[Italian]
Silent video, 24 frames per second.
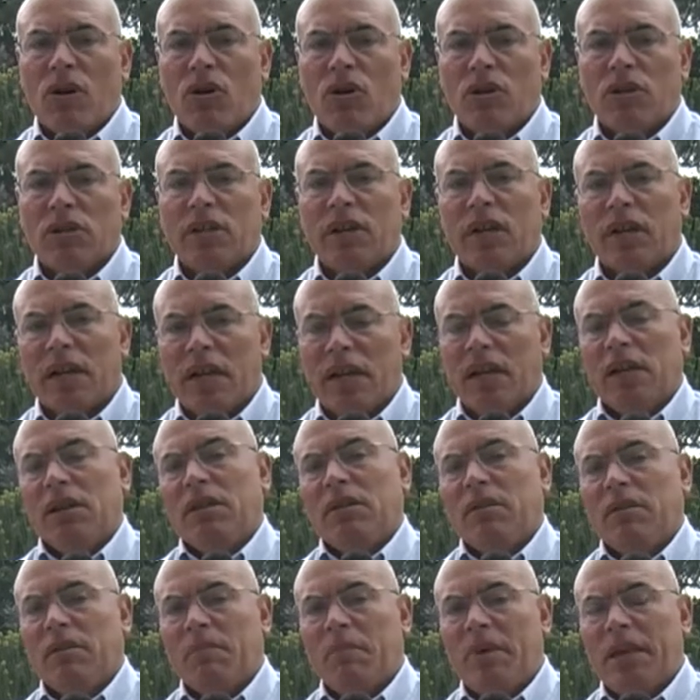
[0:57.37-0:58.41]
oltre che
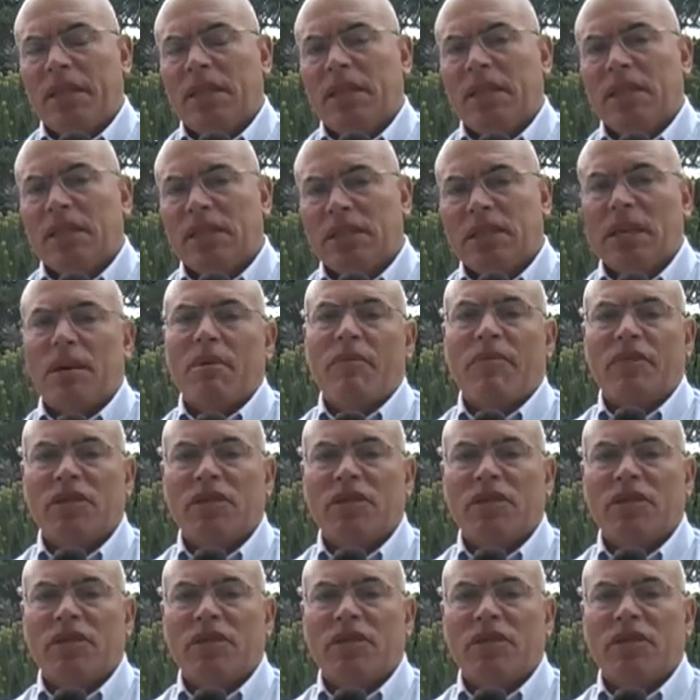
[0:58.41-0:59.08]
mettere insieme i